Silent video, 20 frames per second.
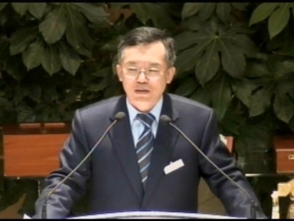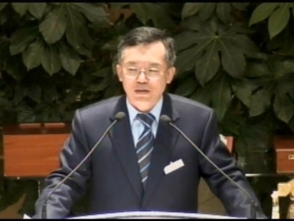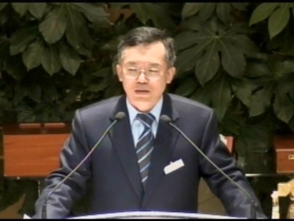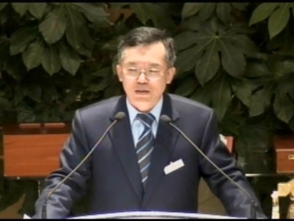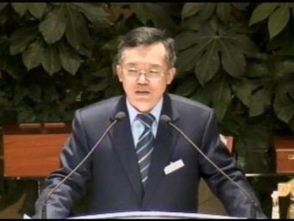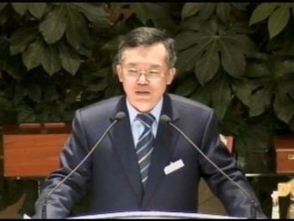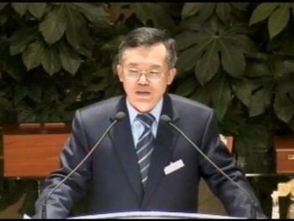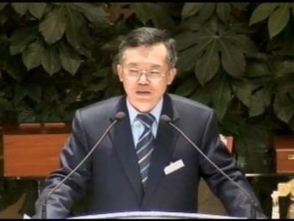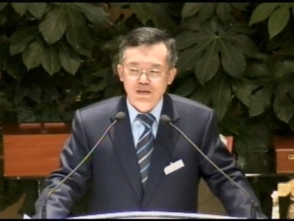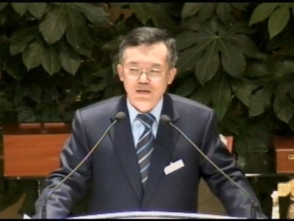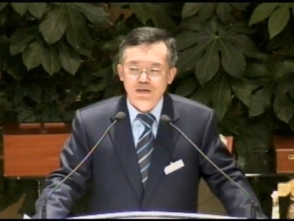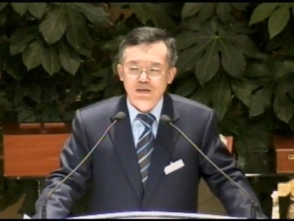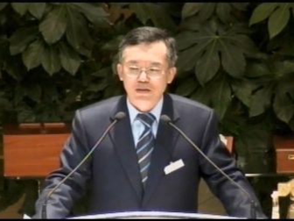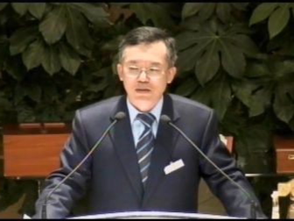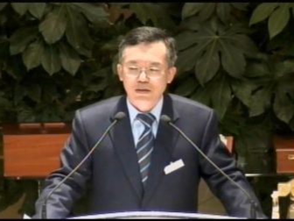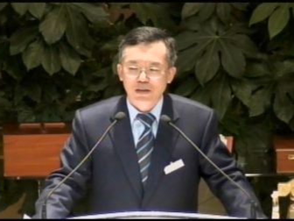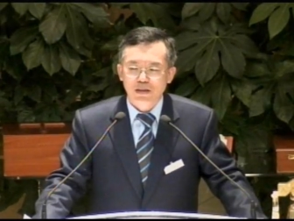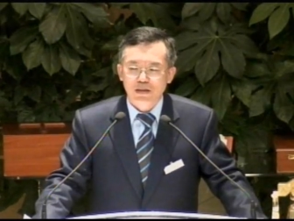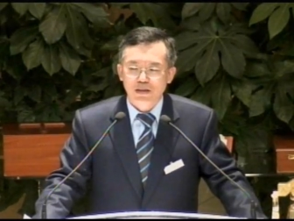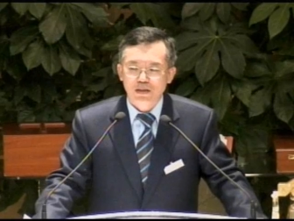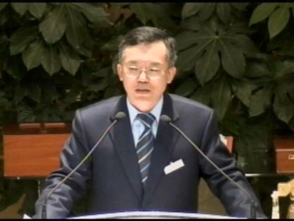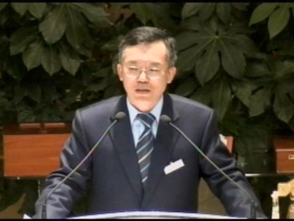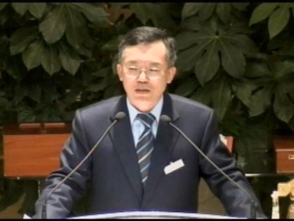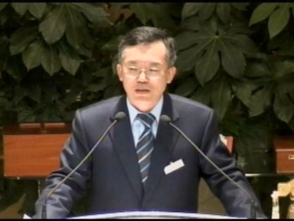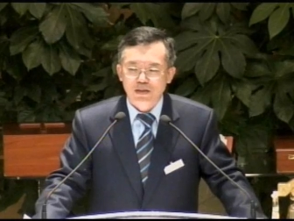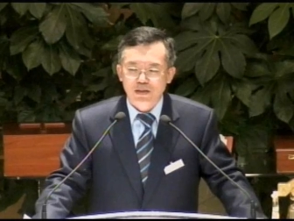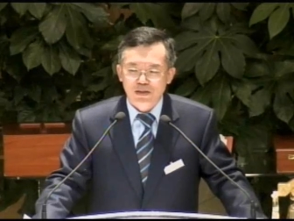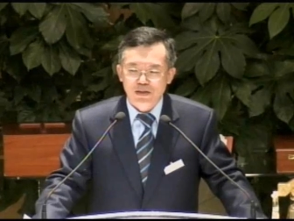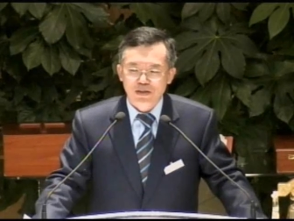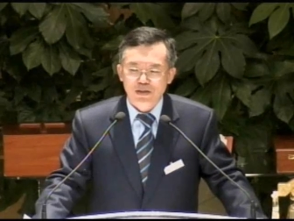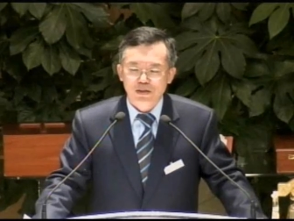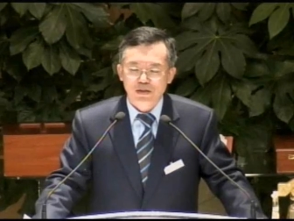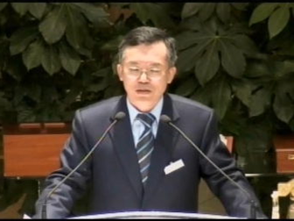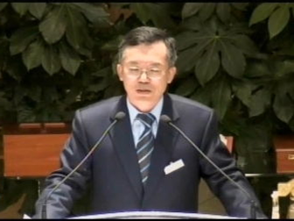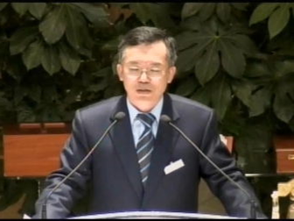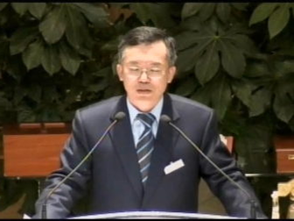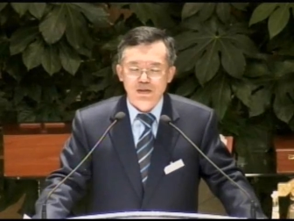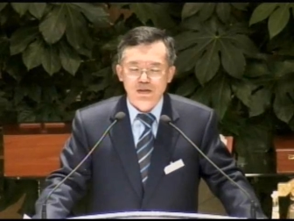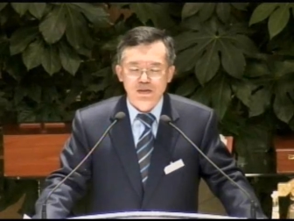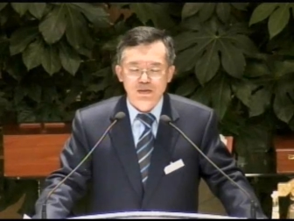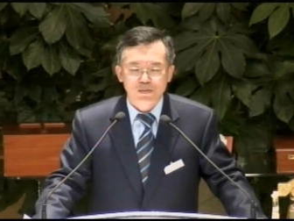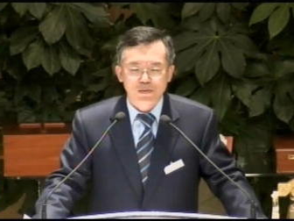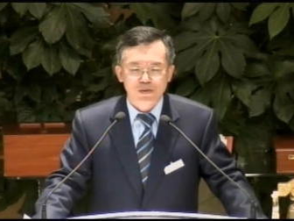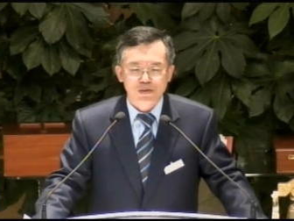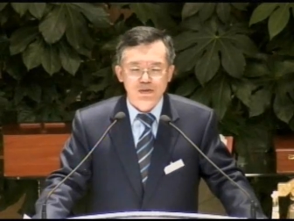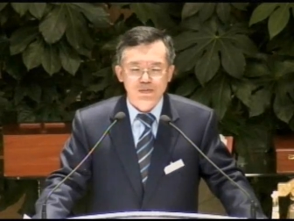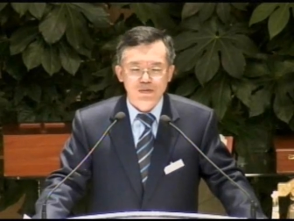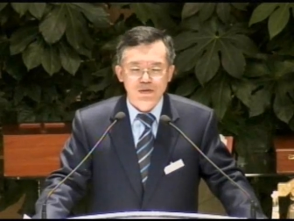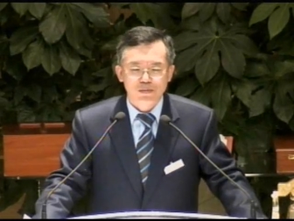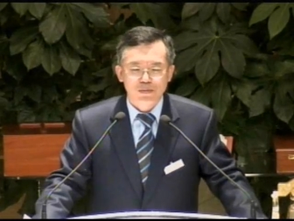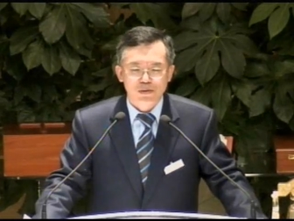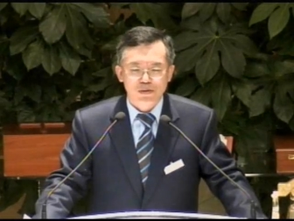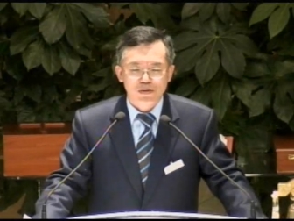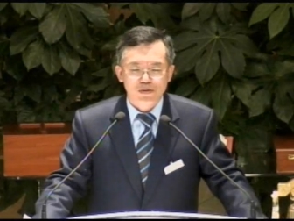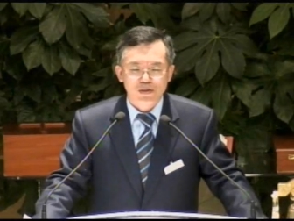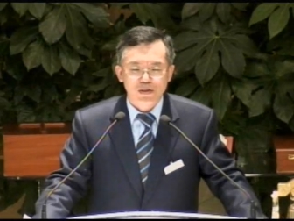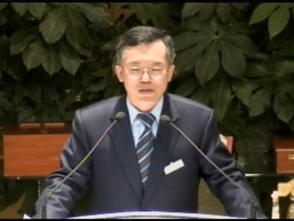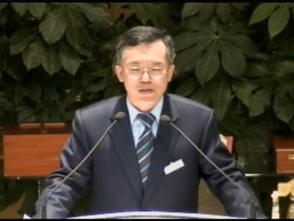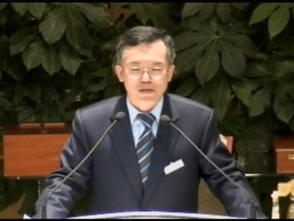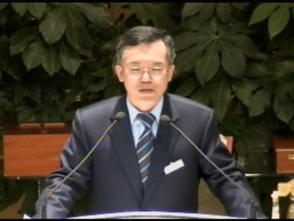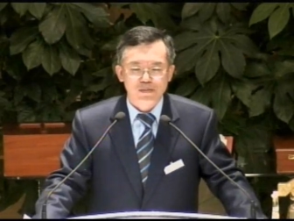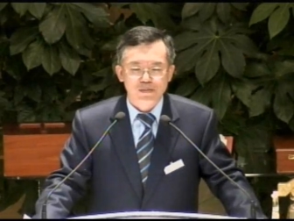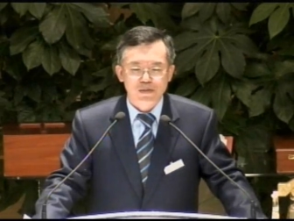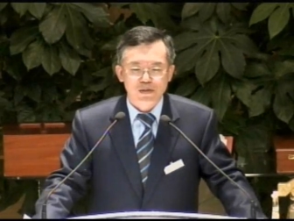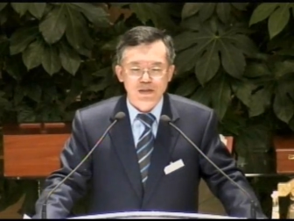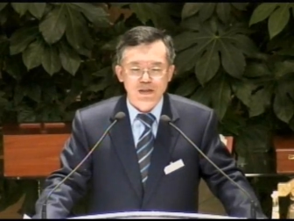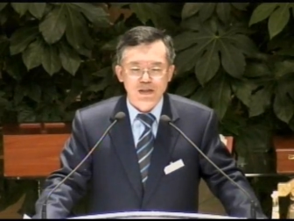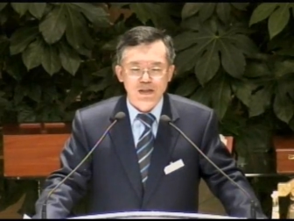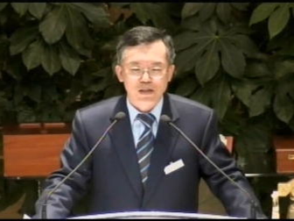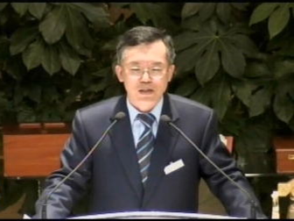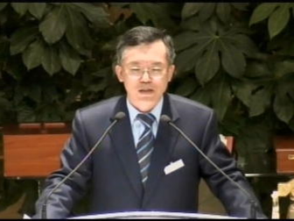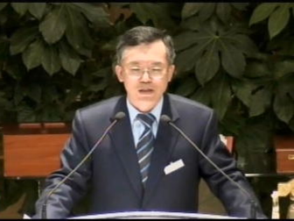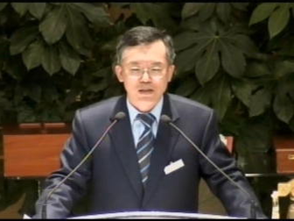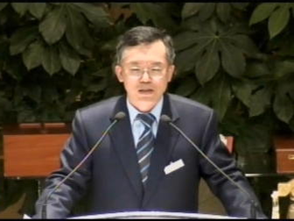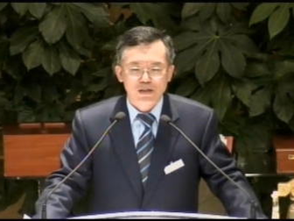큰 은혜를 끼치는 그 모습을 볼 수가 있습니다.